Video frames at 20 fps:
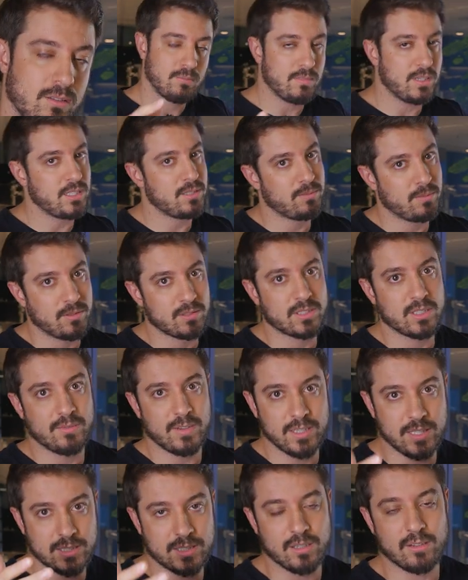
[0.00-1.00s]
mas, pô, você
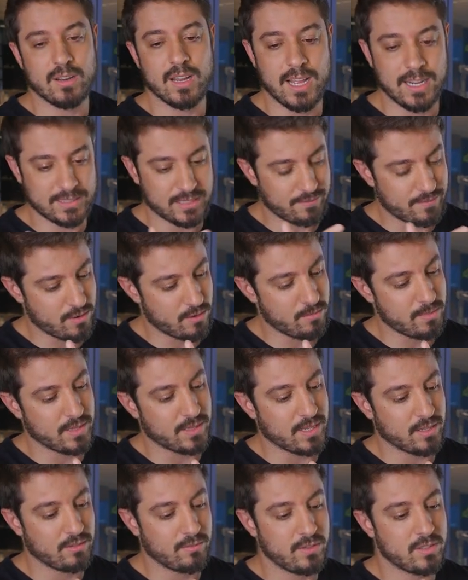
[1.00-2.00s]
vai deixar o like, você vai
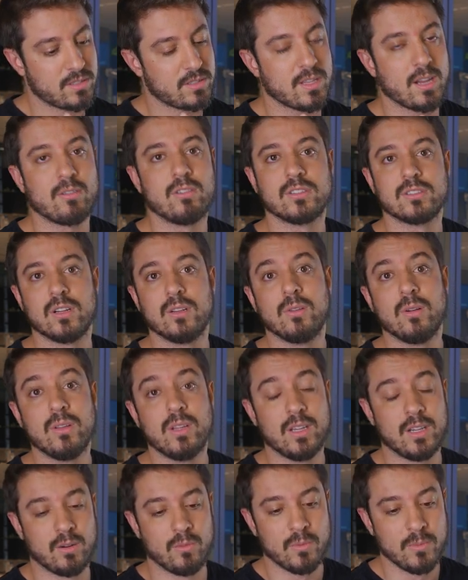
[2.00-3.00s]
comentar no vídeo se está gostando ou
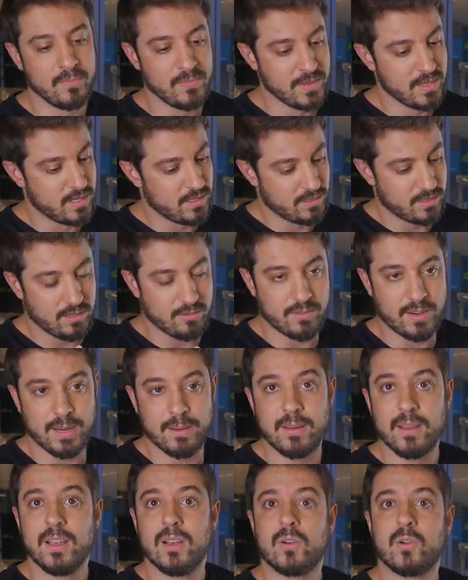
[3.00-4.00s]
não, você
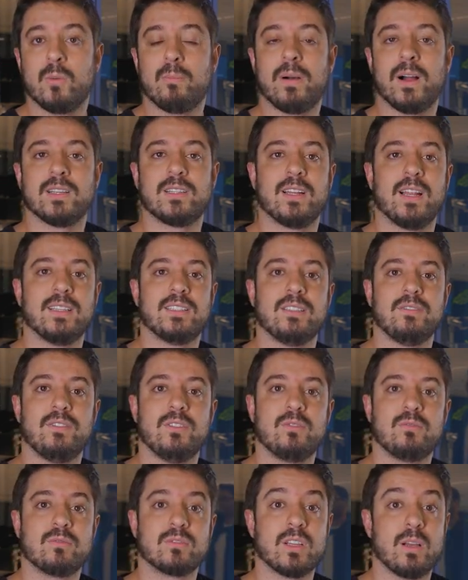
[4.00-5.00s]
vai compartilhar esse
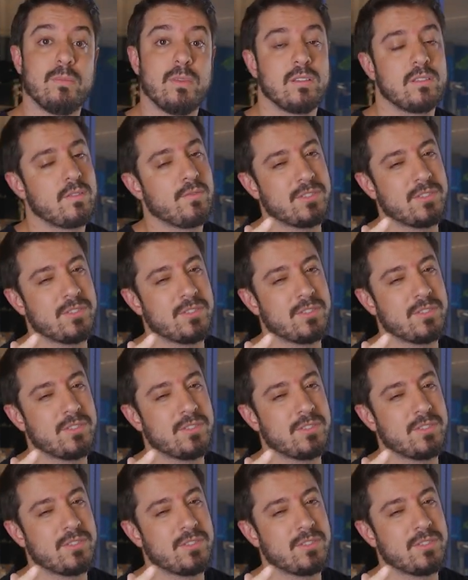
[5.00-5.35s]
vídeo com os amigos.